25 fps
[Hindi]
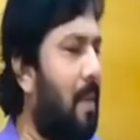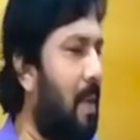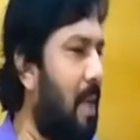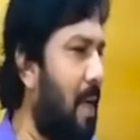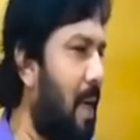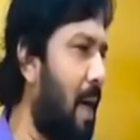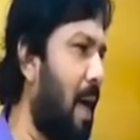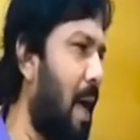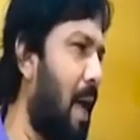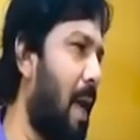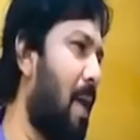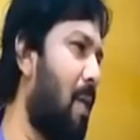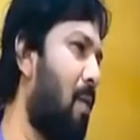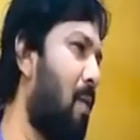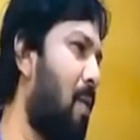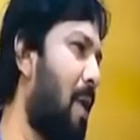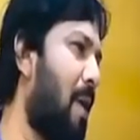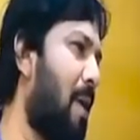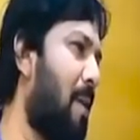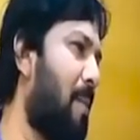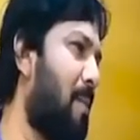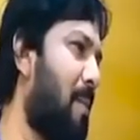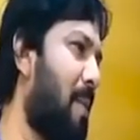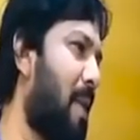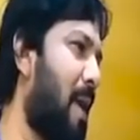बढ़िया गाना
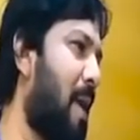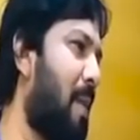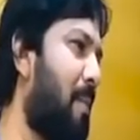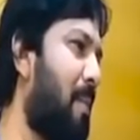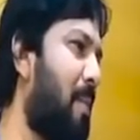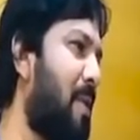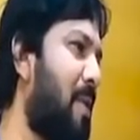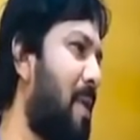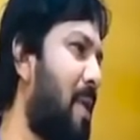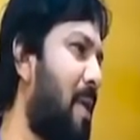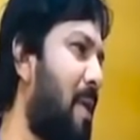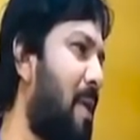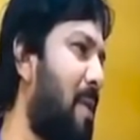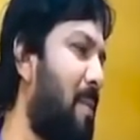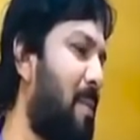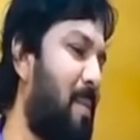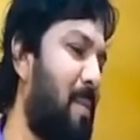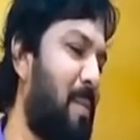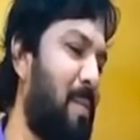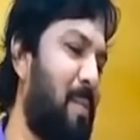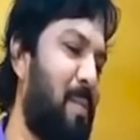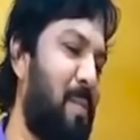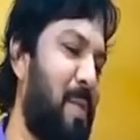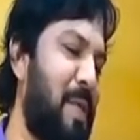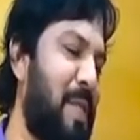वाला घर में जिन्हें
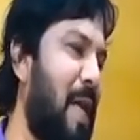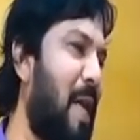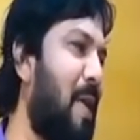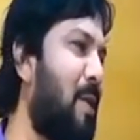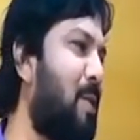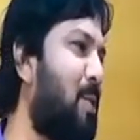पचास